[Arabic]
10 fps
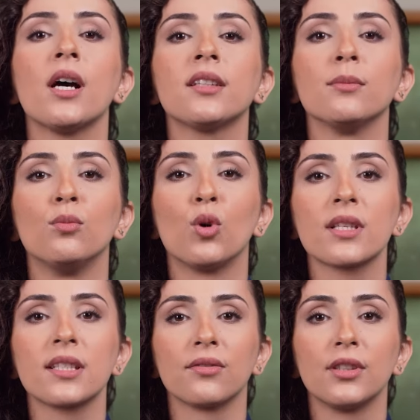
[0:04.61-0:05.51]
راتب
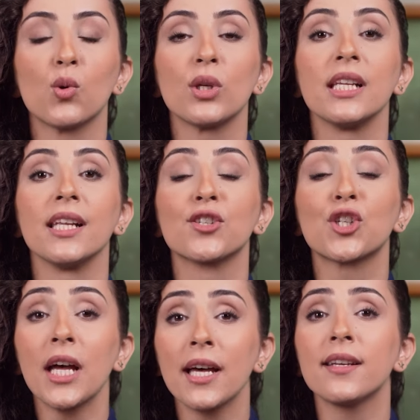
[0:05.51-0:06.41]
موظف دولة
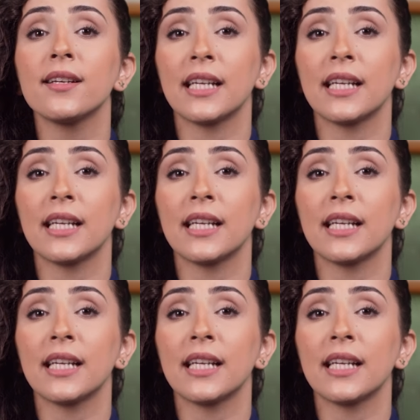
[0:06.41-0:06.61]
لشهر